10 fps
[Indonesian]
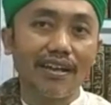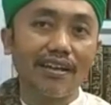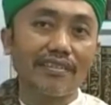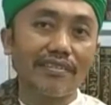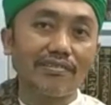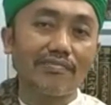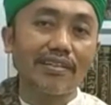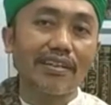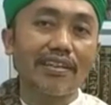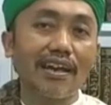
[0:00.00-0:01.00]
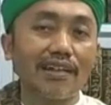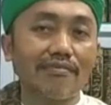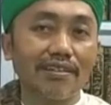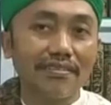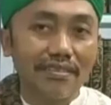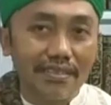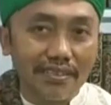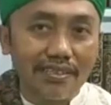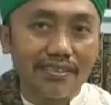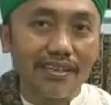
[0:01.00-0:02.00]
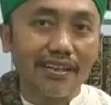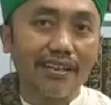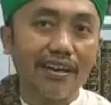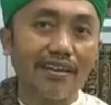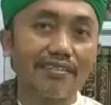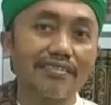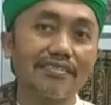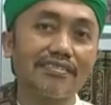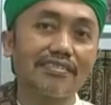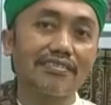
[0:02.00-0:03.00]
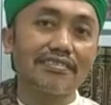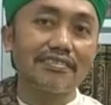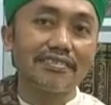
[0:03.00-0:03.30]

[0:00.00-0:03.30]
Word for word: agak jauh banyak yang khawatir karena lagi